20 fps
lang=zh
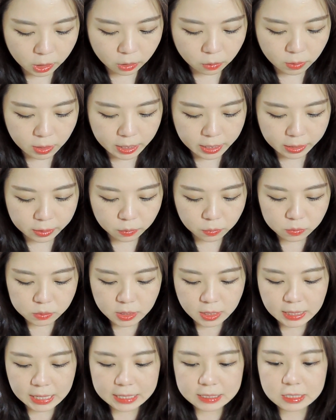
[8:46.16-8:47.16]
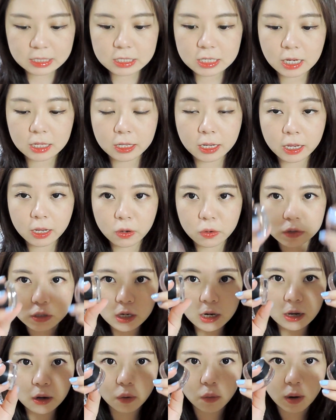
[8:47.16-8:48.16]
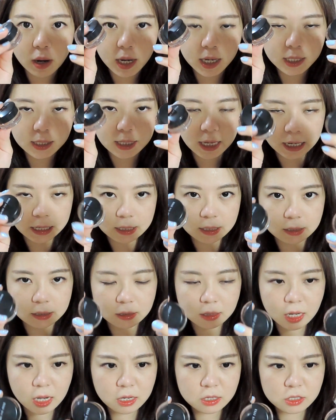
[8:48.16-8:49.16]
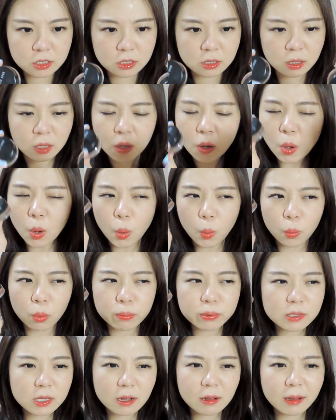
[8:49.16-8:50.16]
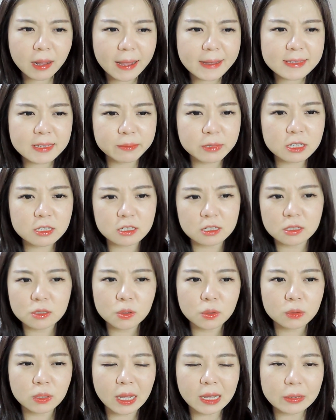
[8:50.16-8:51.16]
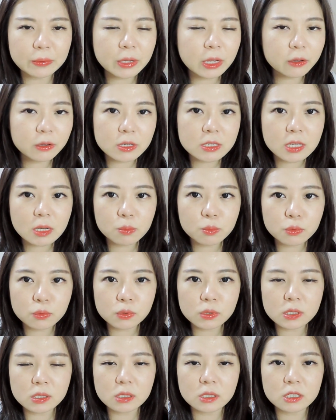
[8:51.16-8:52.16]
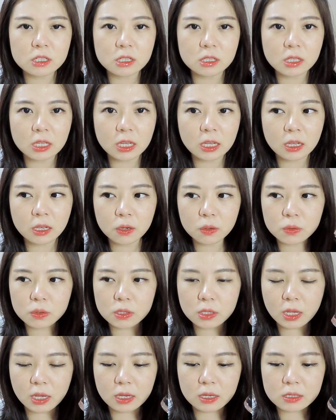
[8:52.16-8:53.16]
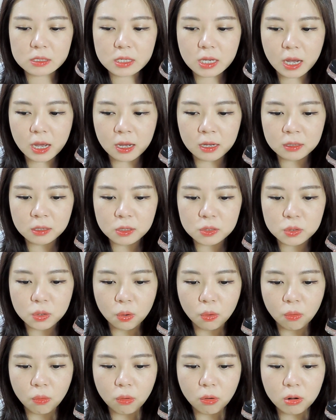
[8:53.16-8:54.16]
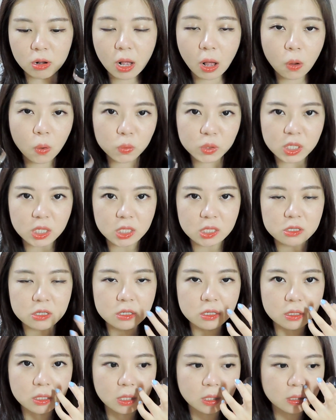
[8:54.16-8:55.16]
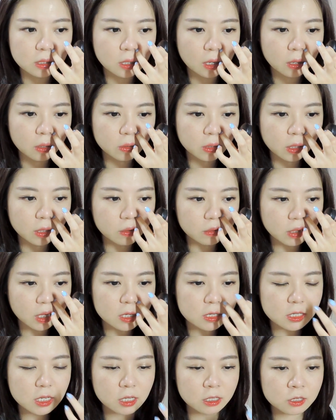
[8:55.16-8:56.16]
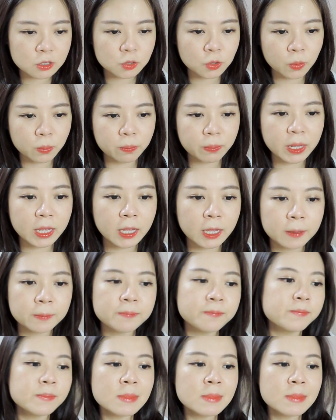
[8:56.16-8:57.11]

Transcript: 另外用在眼睛上的还有这两款眼影，它是我不知道该怎么形容它，因为它有点像慕斯的质地，也有点像那种膏体的质地，然后也有点像那种被